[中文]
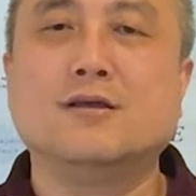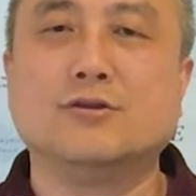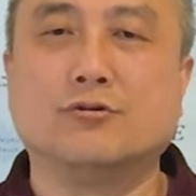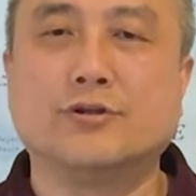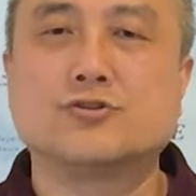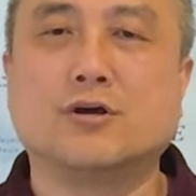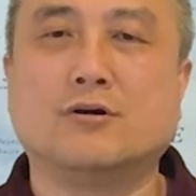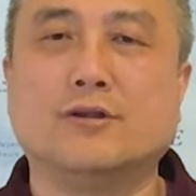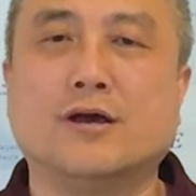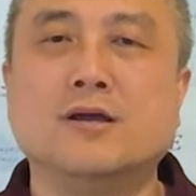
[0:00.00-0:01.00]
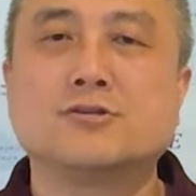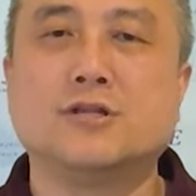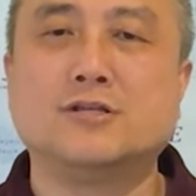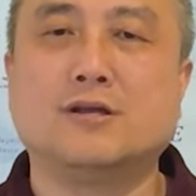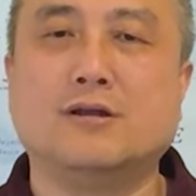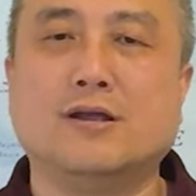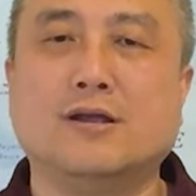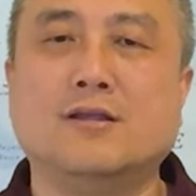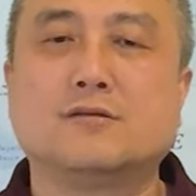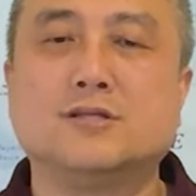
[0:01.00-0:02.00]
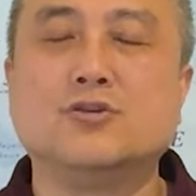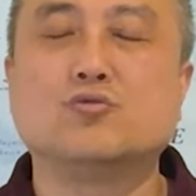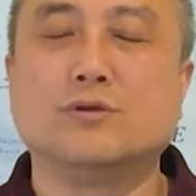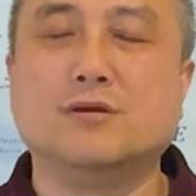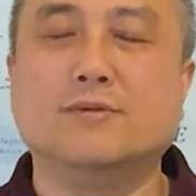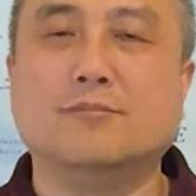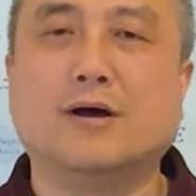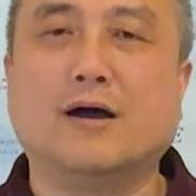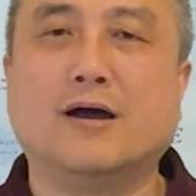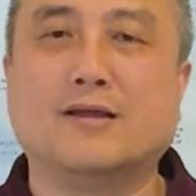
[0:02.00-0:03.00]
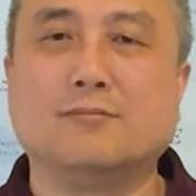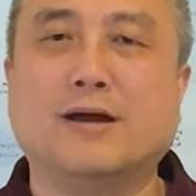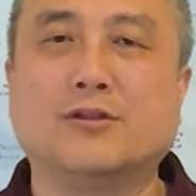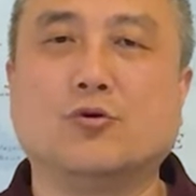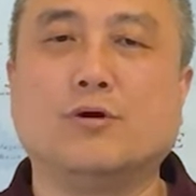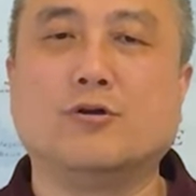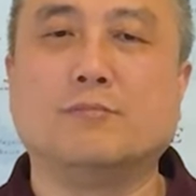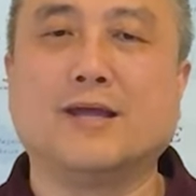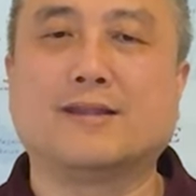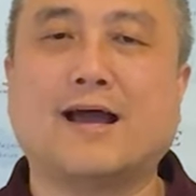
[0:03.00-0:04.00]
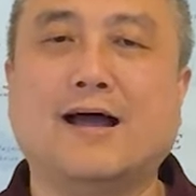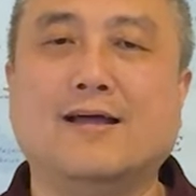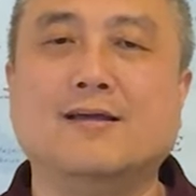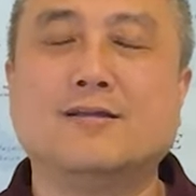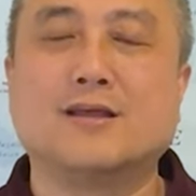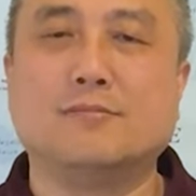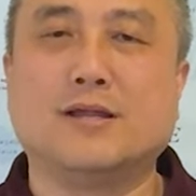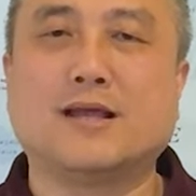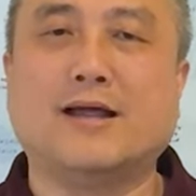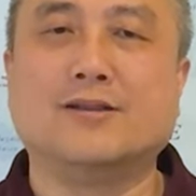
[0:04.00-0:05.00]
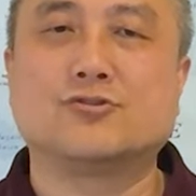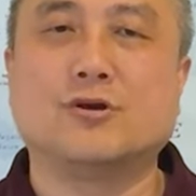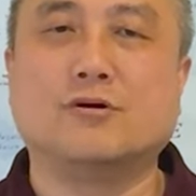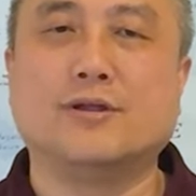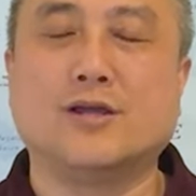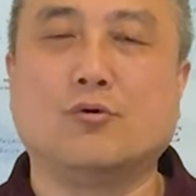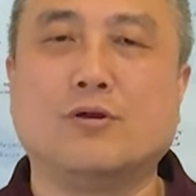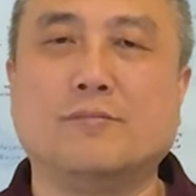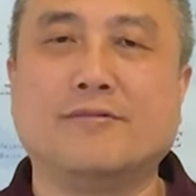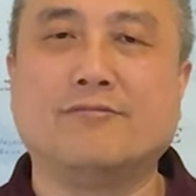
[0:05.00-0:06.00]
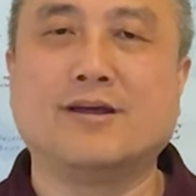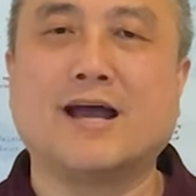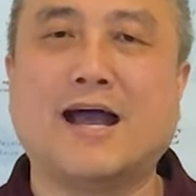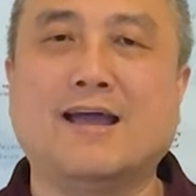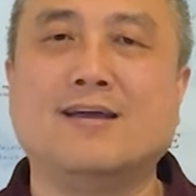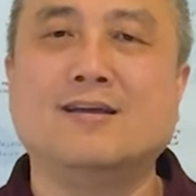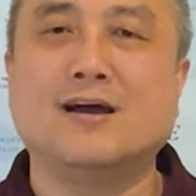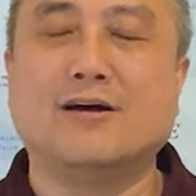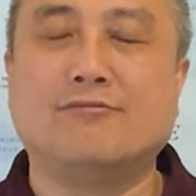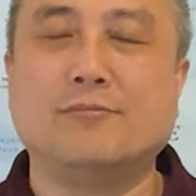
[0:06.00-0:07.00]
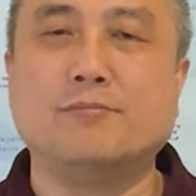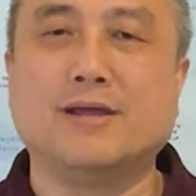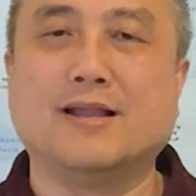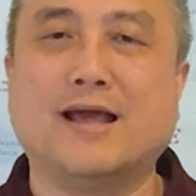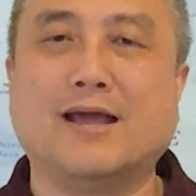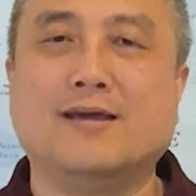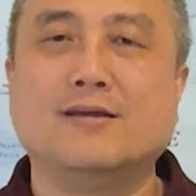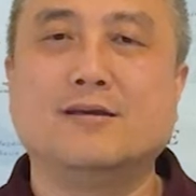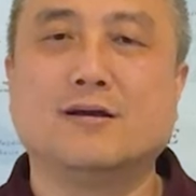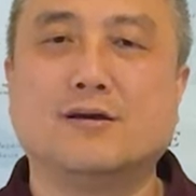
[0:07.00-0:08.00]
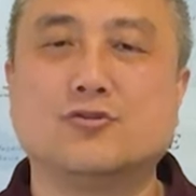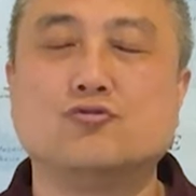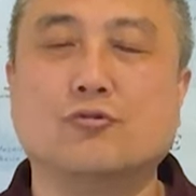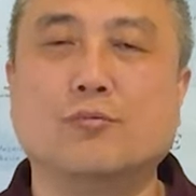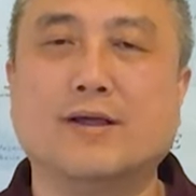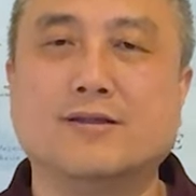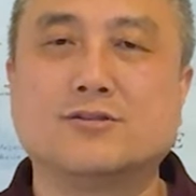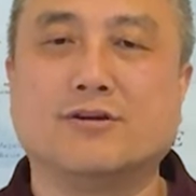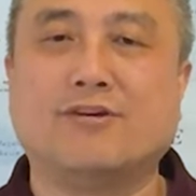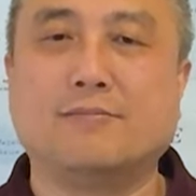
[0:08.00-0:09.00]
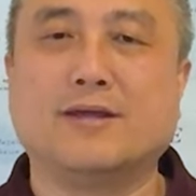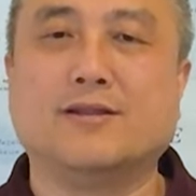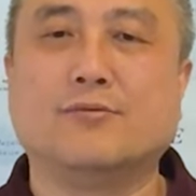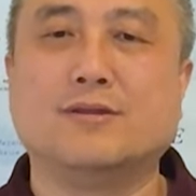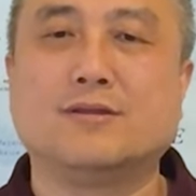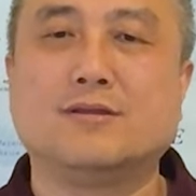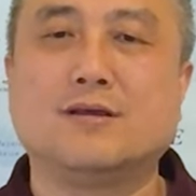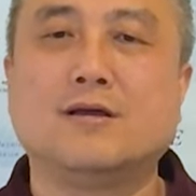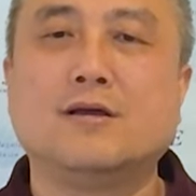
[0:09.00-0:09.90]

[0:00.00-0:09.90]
有的时候呢，申请人亲属移民嘛啊，一般都会有面谈，在面谈的时候呢，也会被分开啊，分别来呃询问这方面的问题。